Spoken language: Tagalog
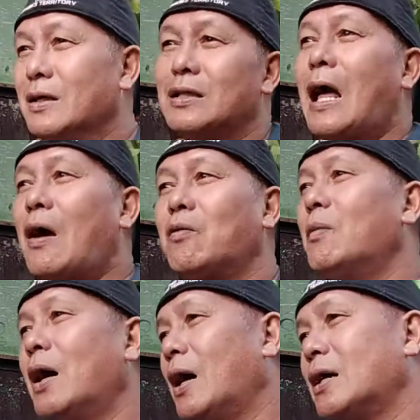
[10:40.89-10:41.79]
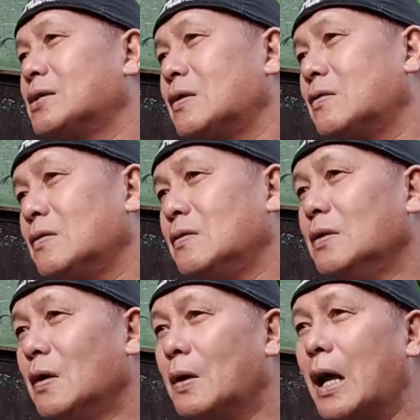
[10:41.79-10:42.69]
na ako maaasa.
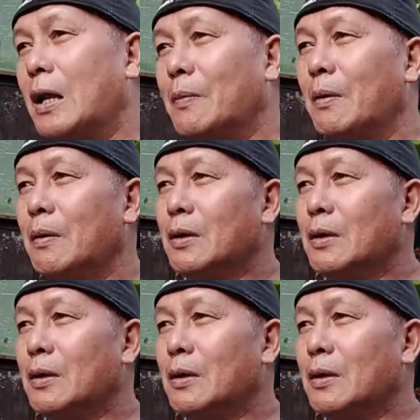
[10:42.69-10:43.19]
Wala naman.